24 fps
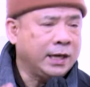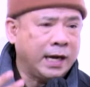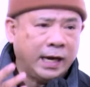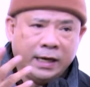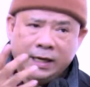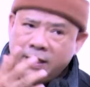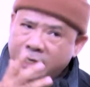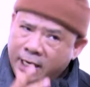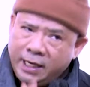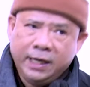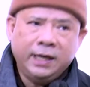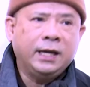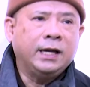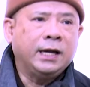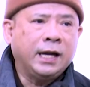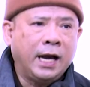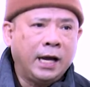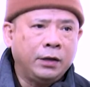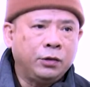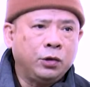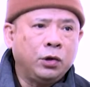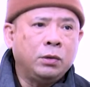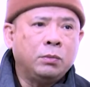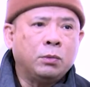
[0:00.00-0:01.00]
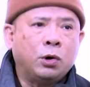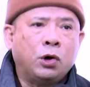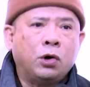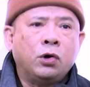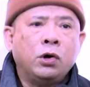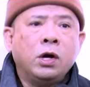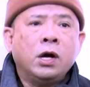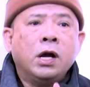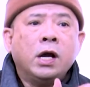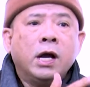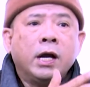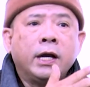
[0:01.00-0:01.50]
cái gì, Ngài tuyên
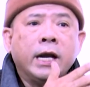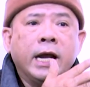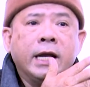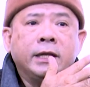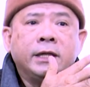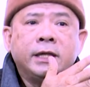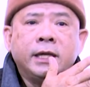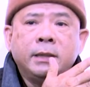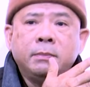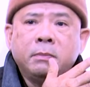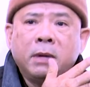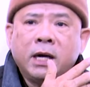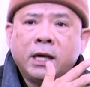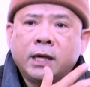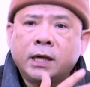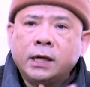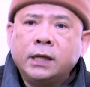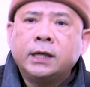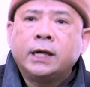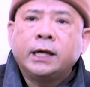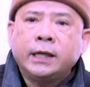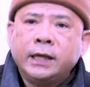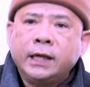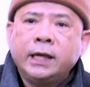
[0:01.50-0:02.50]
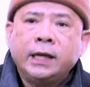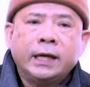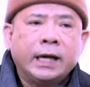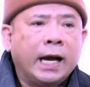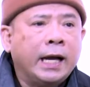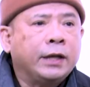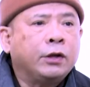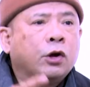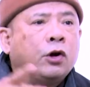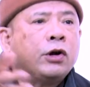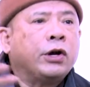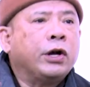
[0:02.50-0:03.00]
bố đến xin bất cứ cái gì
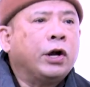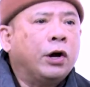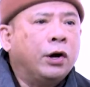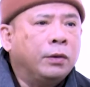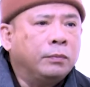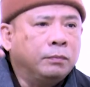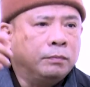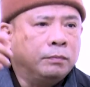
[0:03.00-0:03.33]
Ngài cho cái đó,